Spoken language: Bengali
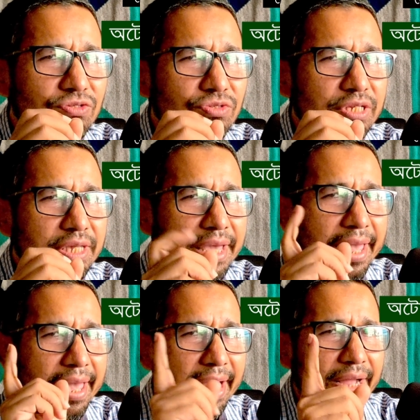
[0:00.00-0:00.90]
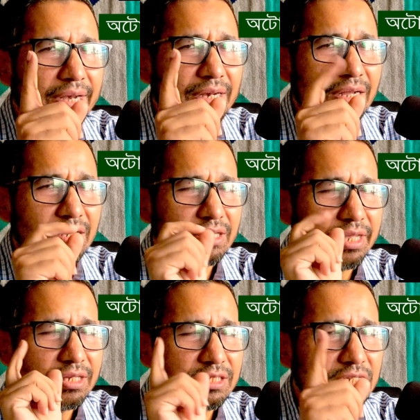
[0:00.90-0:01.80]
এটার যদি একটা
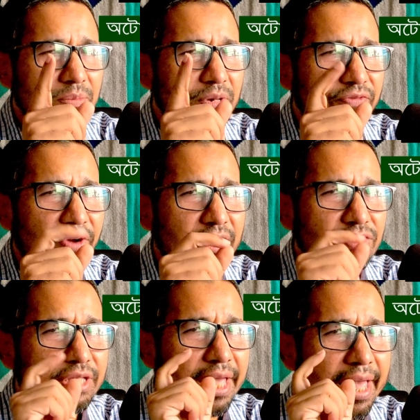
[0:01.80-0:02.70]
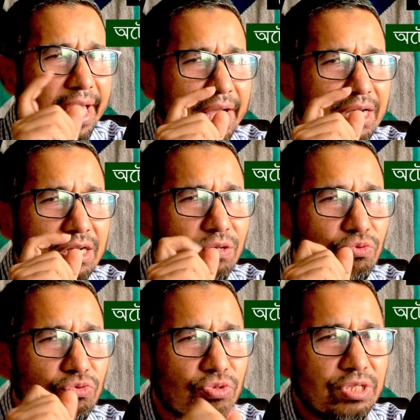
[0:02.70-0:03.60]
সিম্পলিফাইড যদি একটা
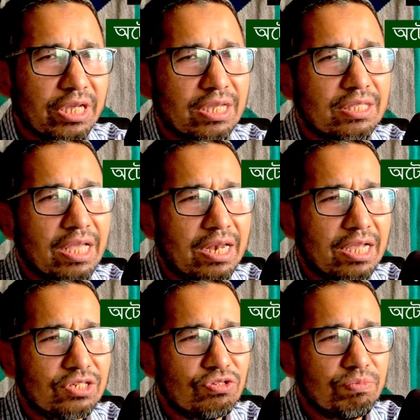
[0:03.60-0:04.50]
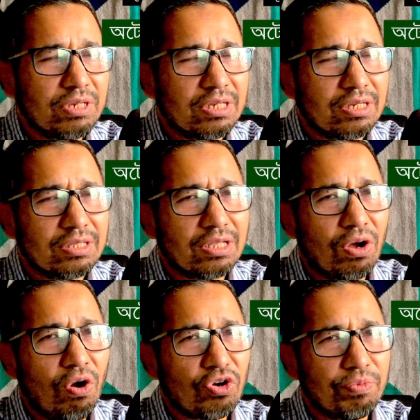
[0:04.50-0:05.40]
উত্তর থাকে দ্যাট হ্যাজ টু বি
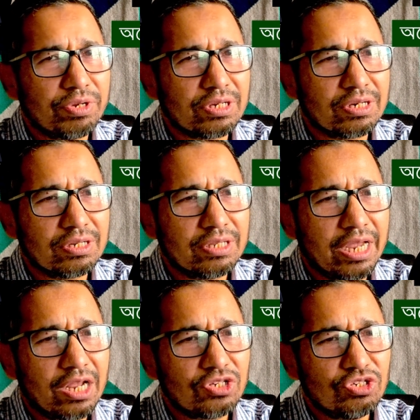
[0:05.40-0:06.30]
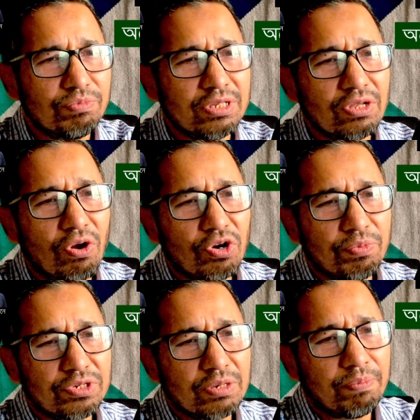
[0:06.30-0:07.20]
দ্য অটোমেশন দ্যাট হ্যাজ টু বি দ্য
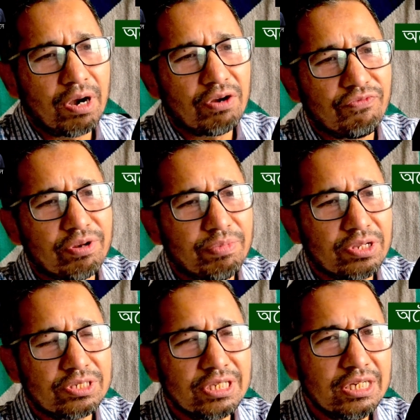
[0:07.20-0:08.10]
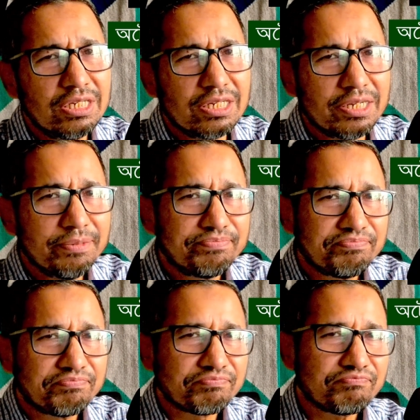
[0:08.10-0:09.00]
অটোমেশন পার্ট অফ ইট বিকজ দিন শেষে